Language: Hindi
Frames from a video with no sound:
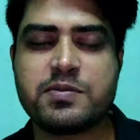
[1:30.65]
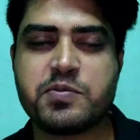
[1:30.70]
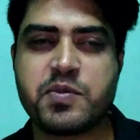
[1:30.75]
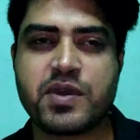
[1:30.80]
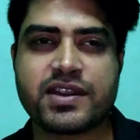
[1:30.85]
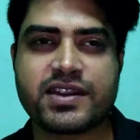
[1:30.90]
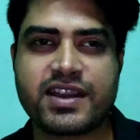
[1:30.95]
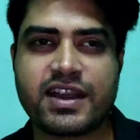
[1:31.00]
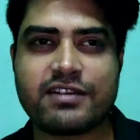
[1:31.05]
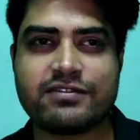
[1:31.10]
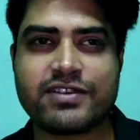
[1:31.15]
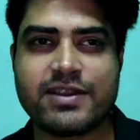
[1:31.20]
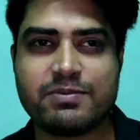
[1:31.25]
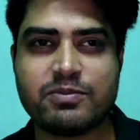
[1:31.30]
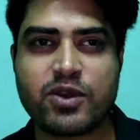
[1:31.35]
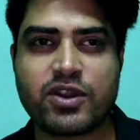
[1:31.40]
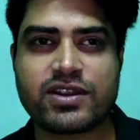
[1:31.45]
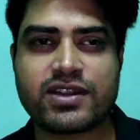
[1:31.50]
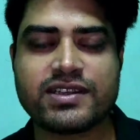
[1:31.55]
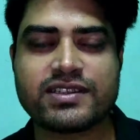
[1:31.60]
बट काफ़ी
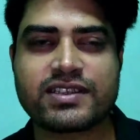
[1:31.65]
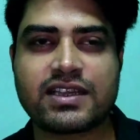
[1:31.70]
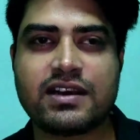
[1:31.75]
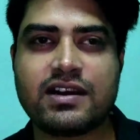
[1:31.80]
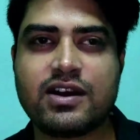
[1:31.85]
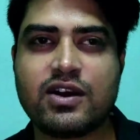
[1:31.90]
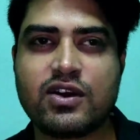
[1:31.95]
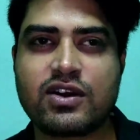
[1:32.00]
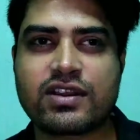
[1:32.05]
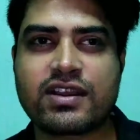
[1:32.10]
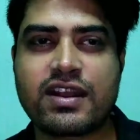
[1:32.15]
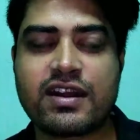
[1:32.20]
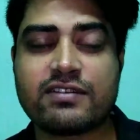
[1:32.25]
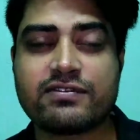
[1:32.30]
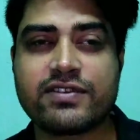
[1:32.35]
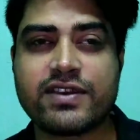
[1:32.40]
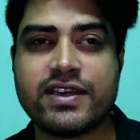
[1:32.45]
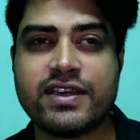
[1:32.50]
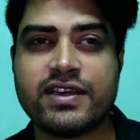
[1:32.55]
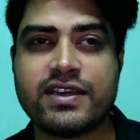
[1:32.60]
इंपॉर्टेंट था और
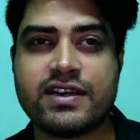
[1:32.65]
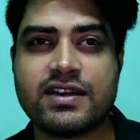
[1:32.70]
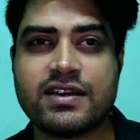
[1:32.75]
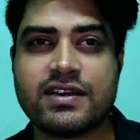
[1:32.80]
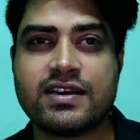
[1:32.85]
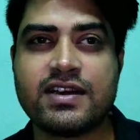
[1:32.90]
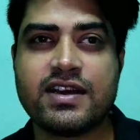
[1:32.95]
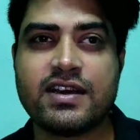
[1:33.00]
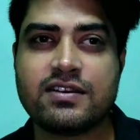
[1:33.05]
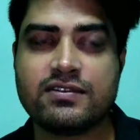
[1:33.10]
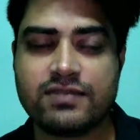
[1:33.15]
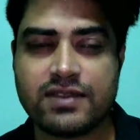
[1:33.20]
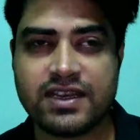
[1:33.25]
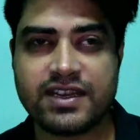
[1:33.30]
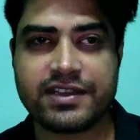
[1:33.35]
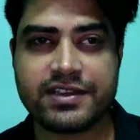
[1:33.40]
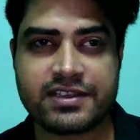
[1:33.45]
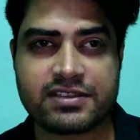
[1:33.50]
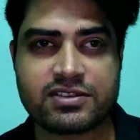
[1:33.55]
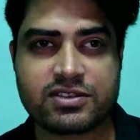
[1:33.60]
काफ़ी
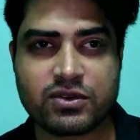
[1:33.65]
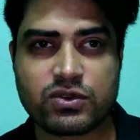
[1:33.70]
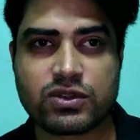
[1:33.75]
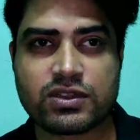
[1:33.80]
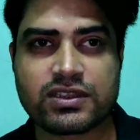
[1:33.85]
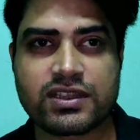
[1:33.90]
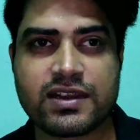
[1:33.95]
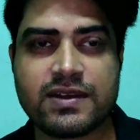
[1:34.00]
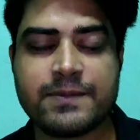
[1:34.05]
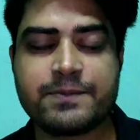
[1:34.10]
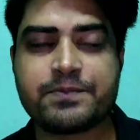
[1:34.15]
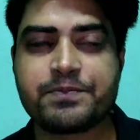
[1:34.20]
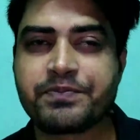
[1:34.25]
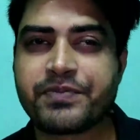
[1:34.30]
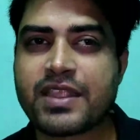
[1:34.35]
विलेनियस रोल था